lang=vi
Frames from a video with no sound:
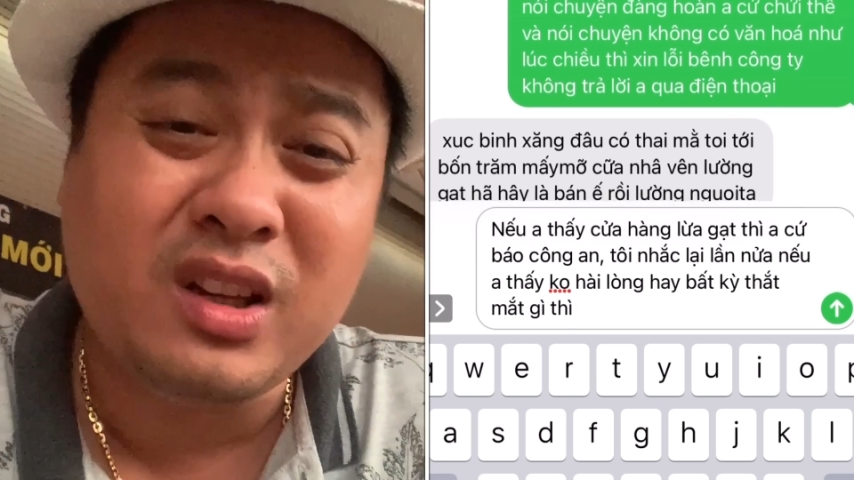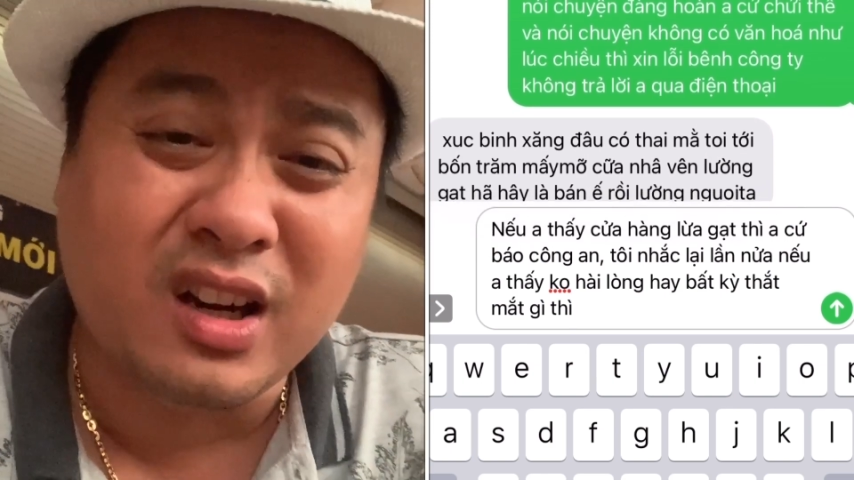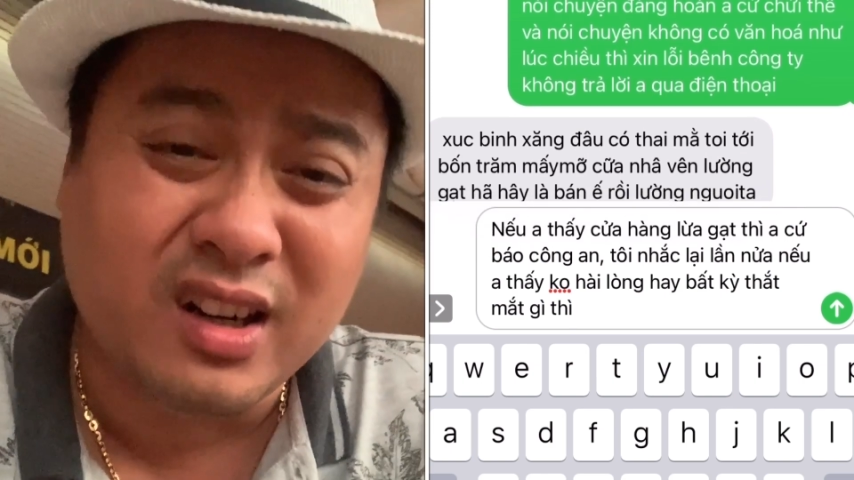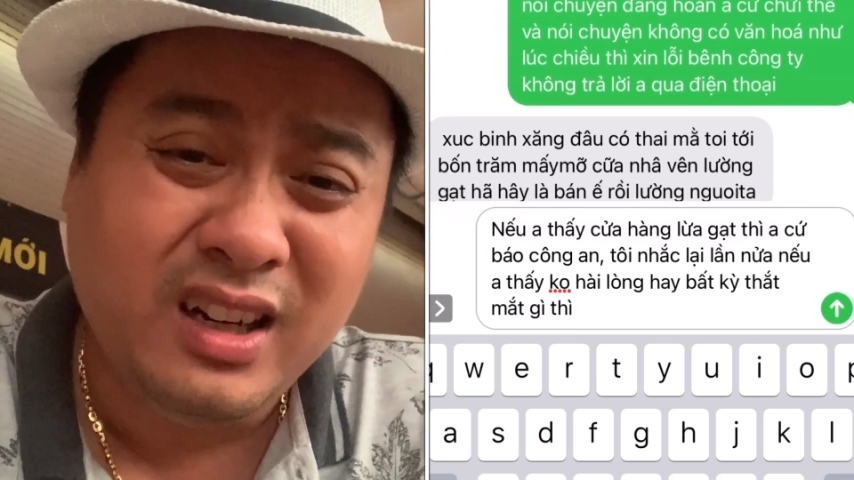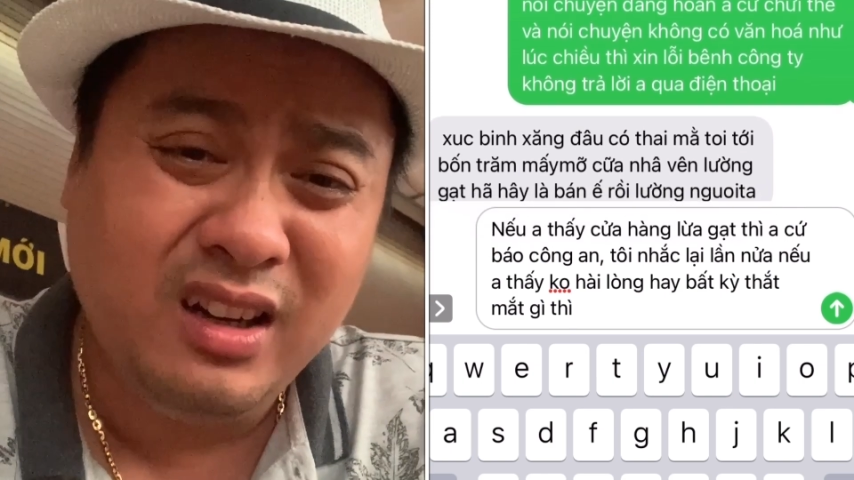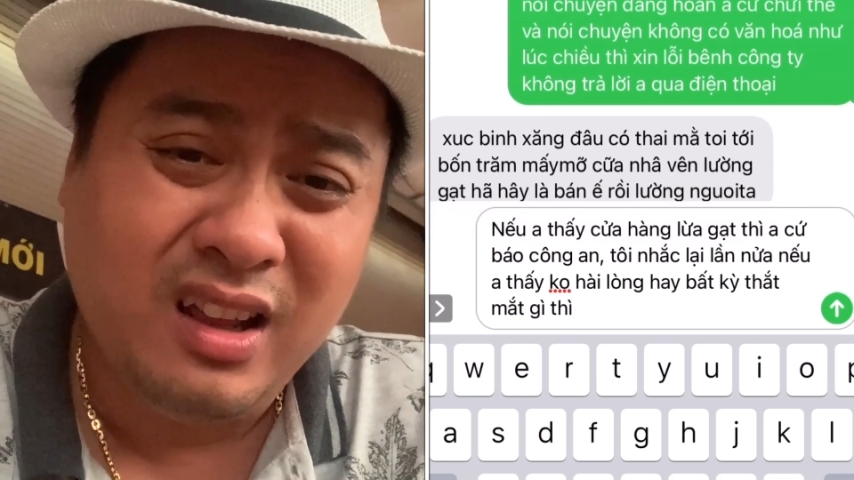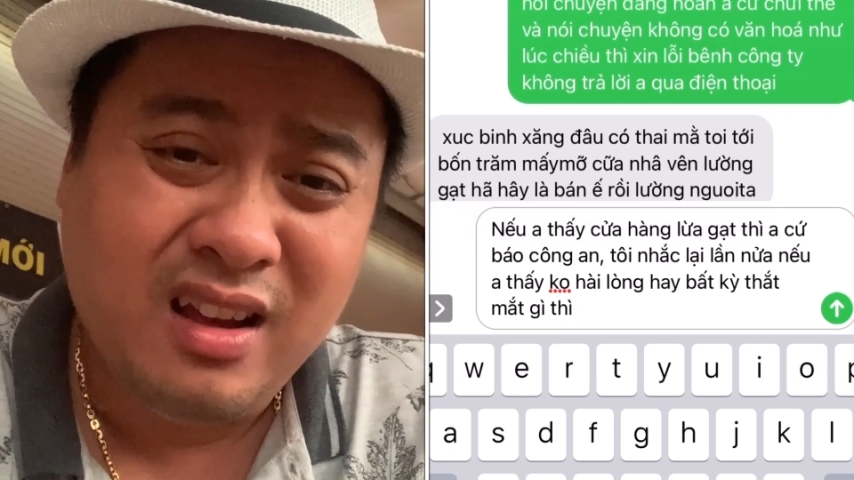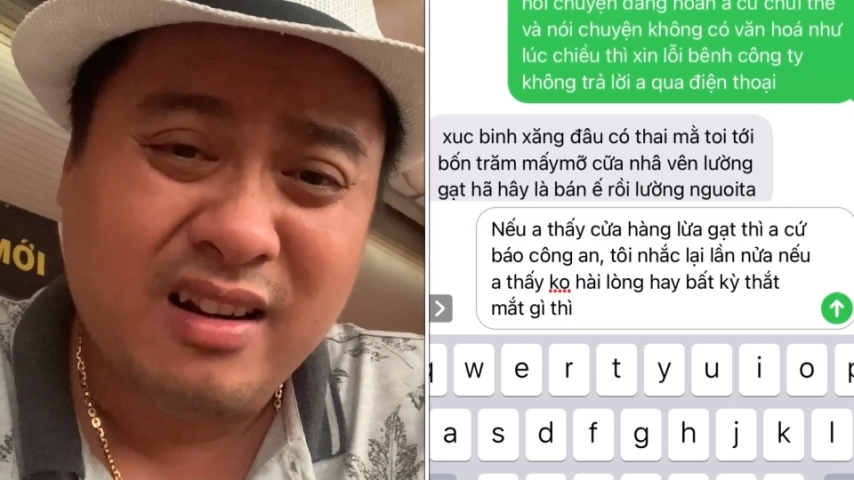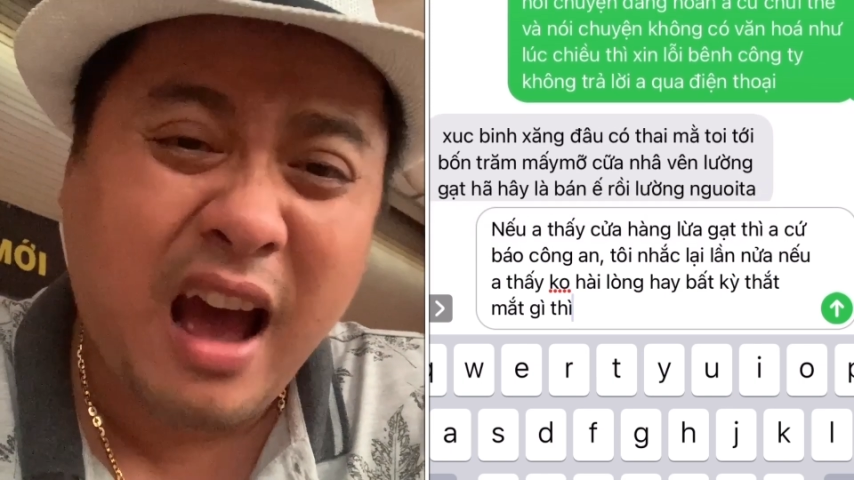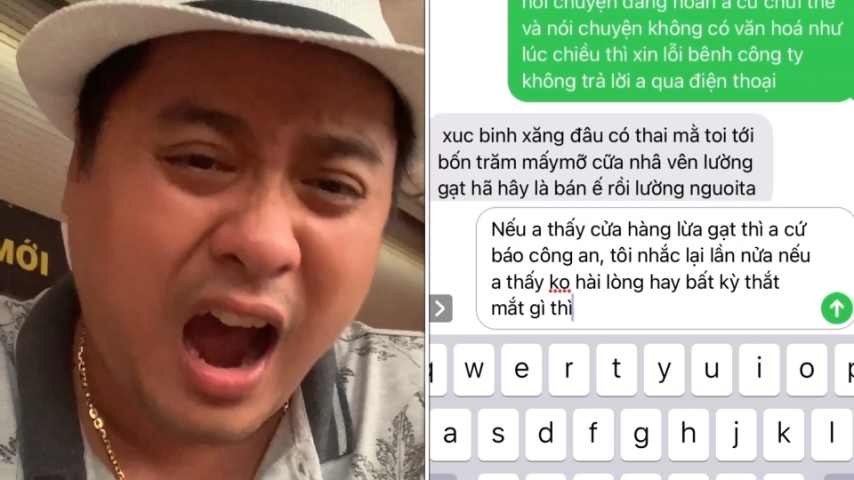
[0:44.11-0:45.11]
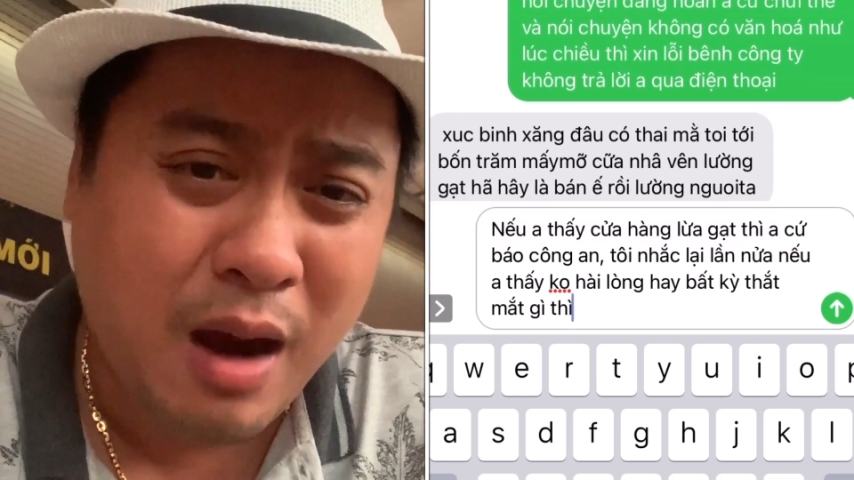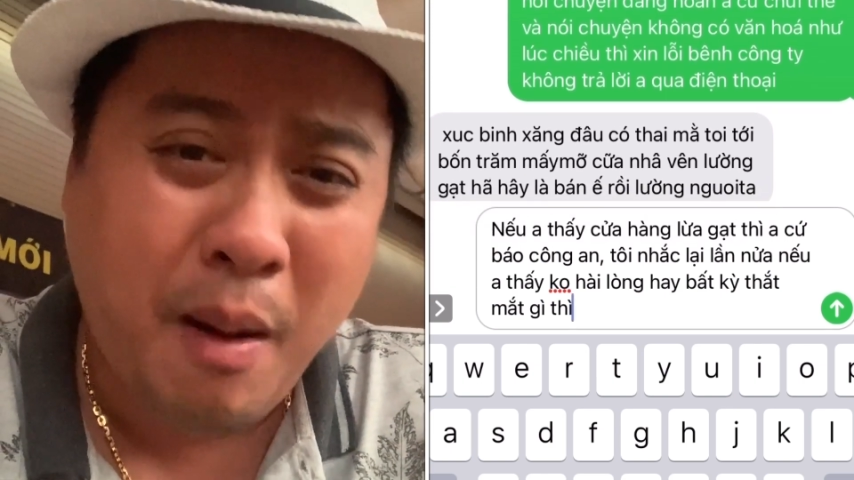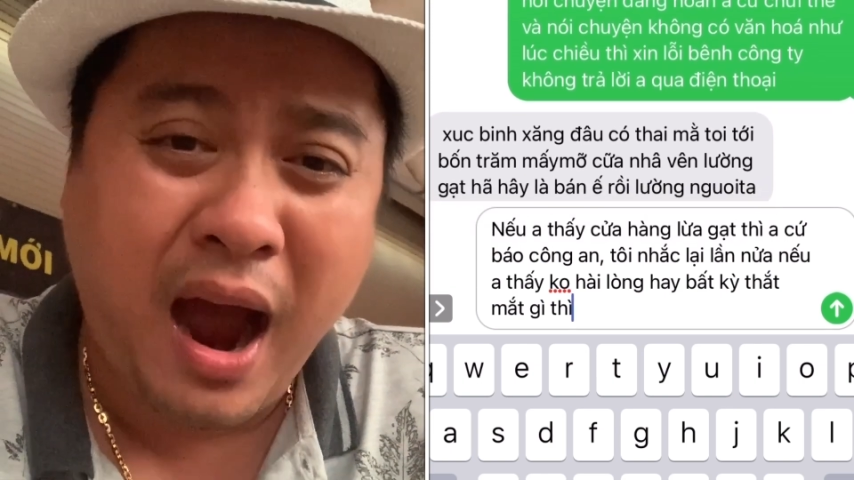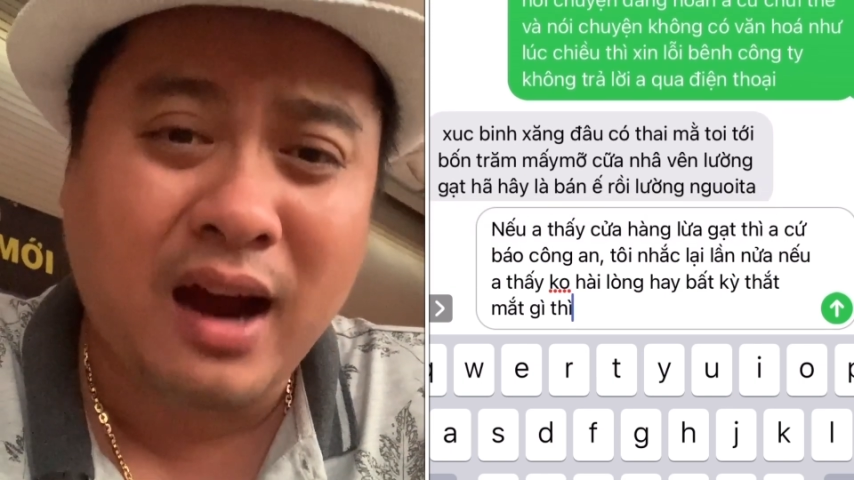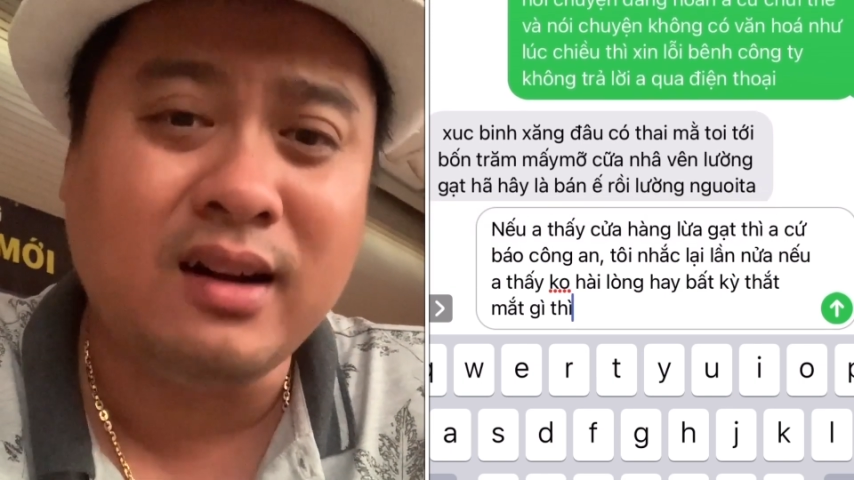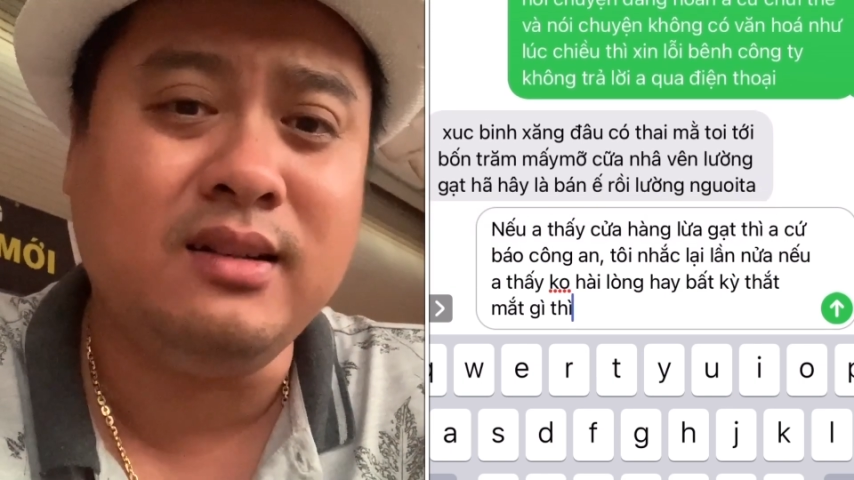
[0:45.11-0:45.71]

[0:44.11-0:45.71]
chửi đào mờ